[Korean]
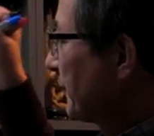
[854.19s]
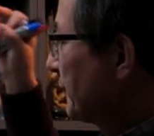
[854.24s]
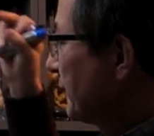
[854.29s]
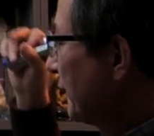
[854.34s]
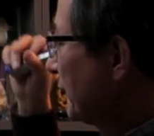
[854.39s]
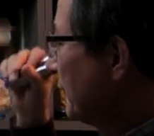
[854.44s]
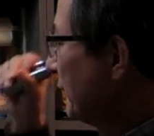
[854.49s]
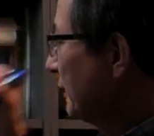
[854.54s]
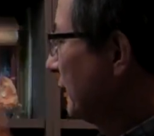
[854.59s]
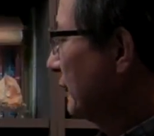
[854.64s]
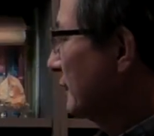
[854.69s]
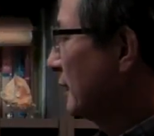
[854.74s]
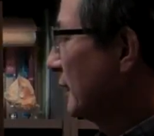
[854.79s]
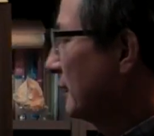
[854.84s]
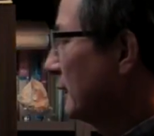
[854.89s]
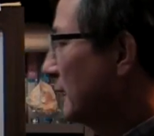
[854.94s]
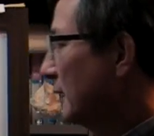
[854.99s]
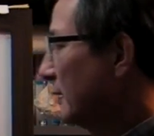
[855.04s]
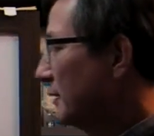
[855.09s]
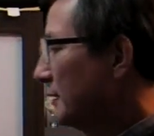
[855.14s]
생년과
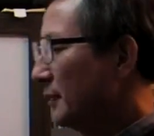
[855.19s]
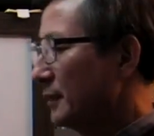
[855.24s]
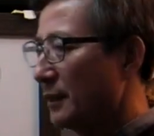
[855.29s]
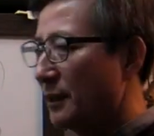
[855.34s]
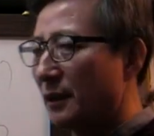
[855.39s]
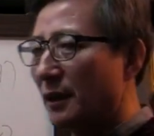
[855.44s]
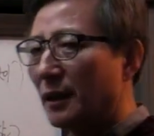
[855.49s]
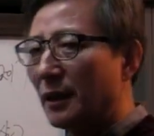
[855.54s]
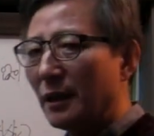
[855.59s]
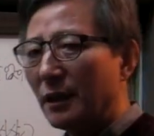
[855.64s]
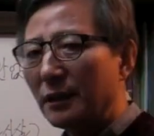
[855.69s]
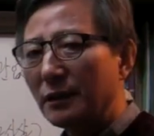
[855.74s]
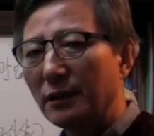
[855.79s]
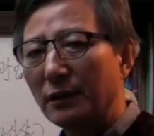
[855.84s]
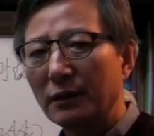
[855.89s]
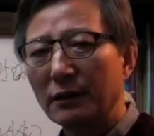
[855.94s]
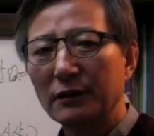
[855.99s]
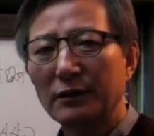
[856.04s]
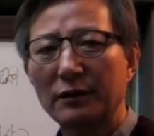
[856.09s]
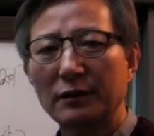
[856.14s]
상관없이
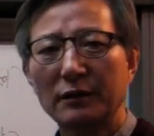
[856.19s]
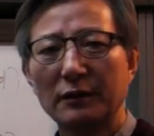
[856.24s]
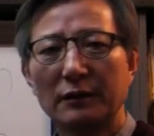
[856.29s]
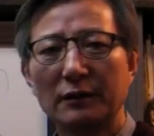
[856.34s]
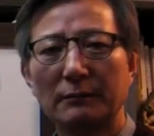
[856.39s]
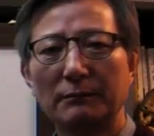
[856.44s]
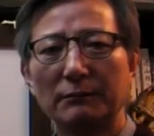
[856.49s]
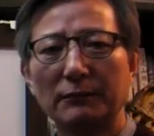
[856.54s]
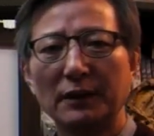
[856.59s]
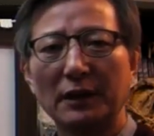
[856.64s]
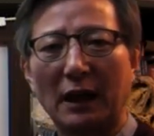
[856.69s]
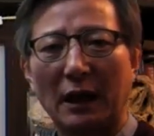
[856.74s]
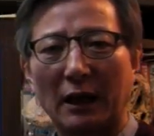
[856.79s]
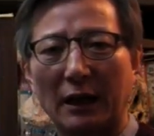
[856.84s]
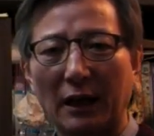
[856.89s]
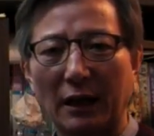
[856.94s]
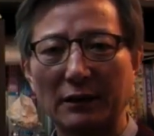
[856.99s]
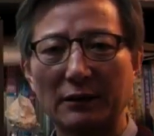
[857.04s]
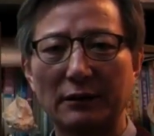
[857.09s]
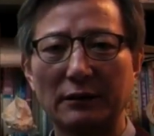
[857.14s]
경신금이
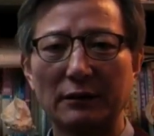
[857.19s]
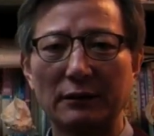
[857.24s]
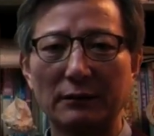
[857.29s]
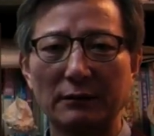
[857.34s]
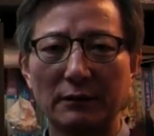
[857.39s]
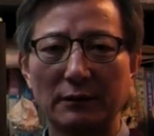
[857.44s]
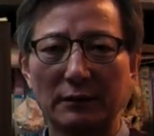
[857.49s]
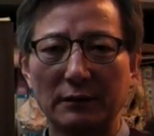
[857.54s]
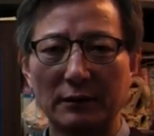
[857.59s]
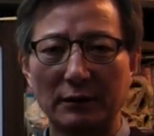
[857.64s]
강해지는